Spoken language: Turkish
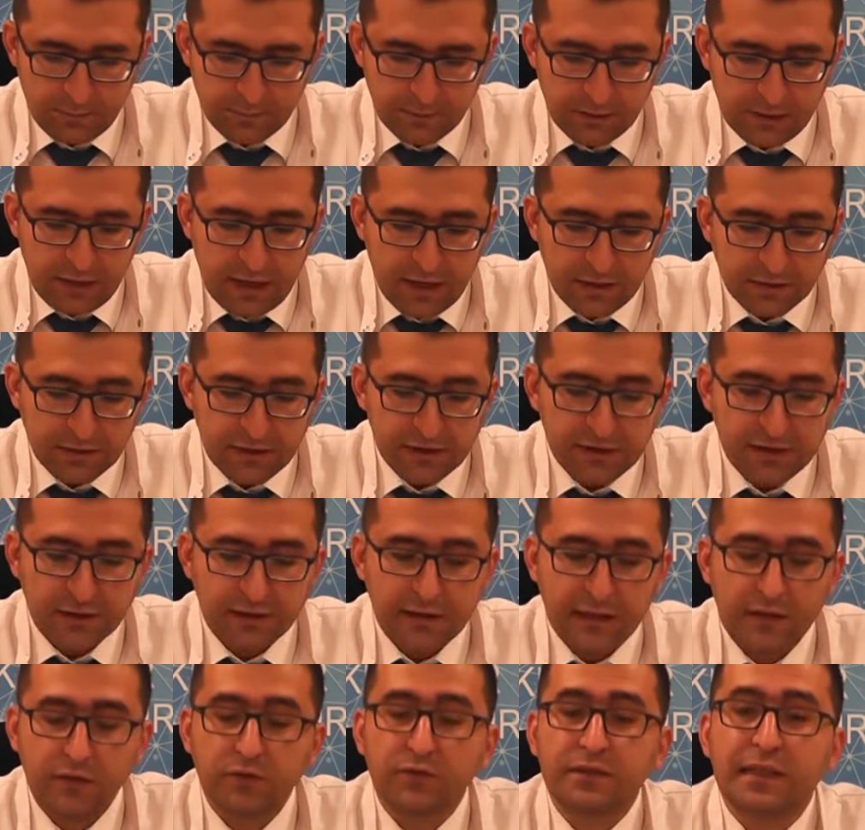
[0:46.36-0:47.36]
kanda
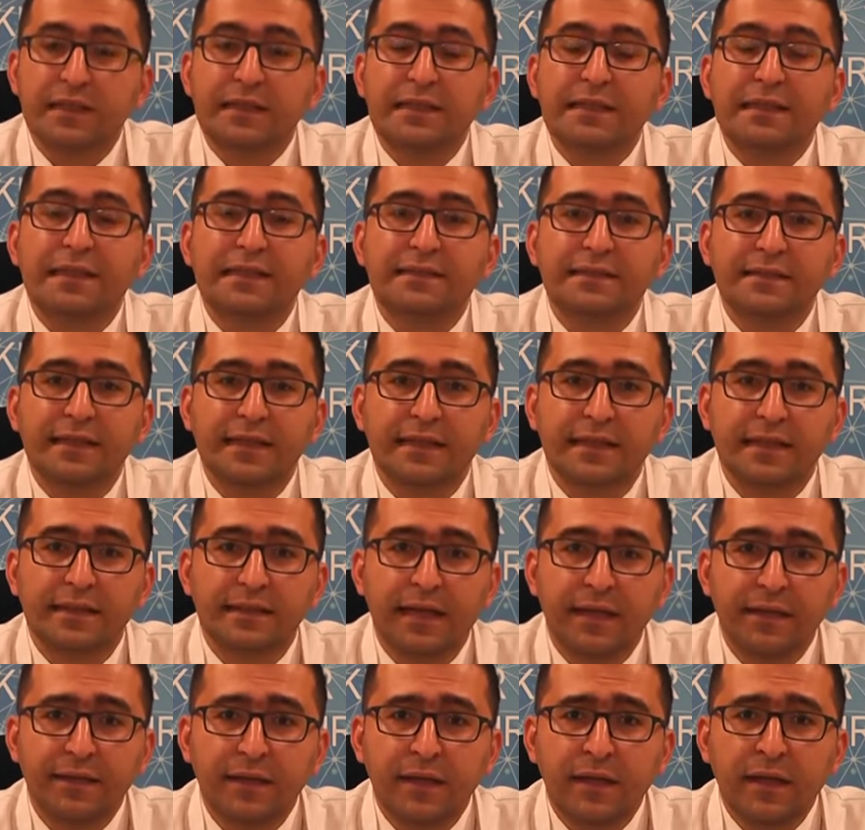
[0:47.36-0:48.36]
şeker yüksekliğiyle
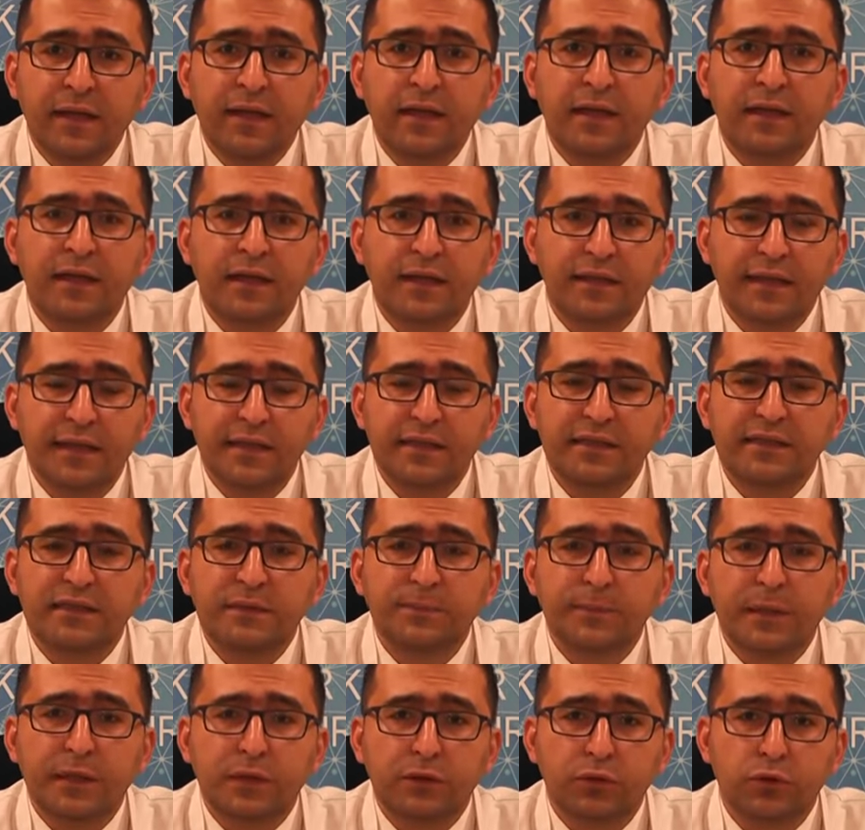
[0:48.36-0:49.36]
seyreden e, geniş
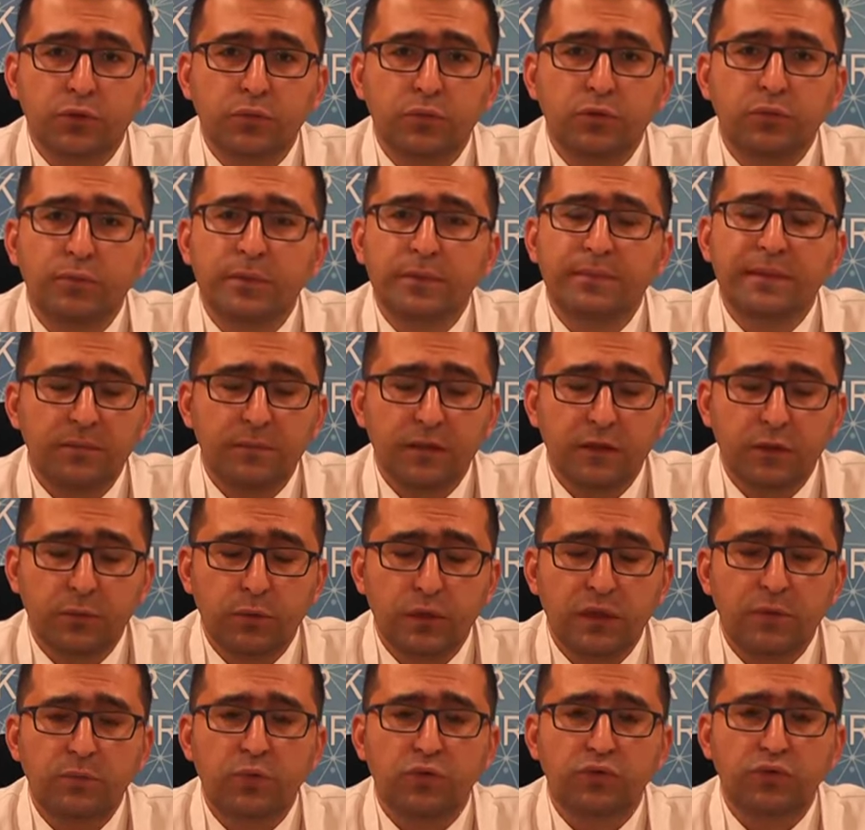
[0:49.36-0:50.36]
spektrumlu bir
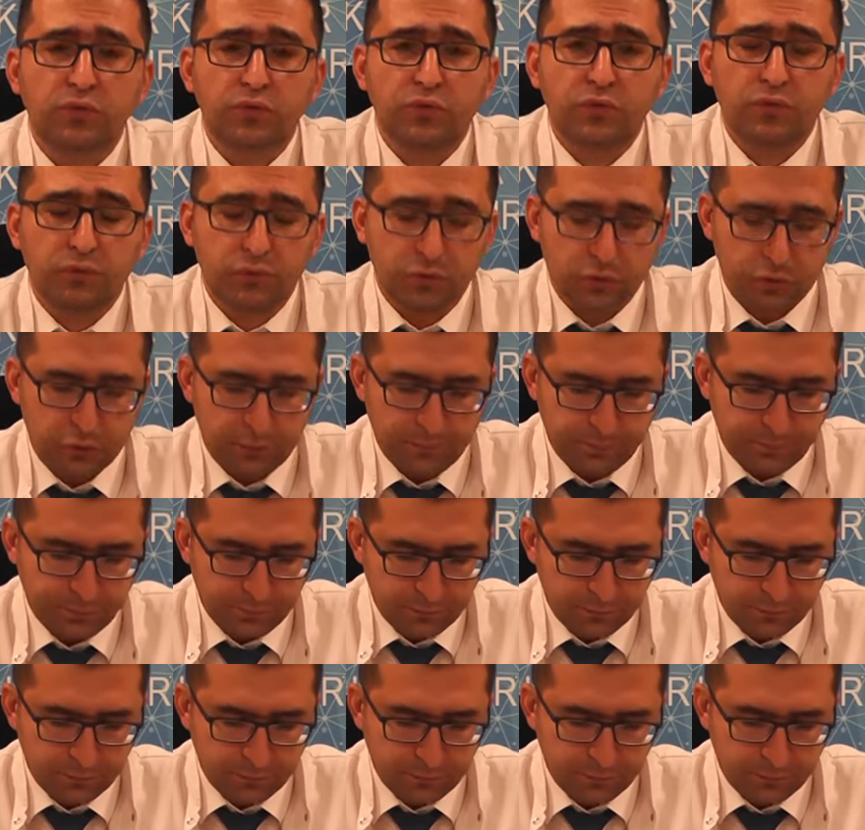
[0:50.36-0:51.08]
metabolik bozukluktur.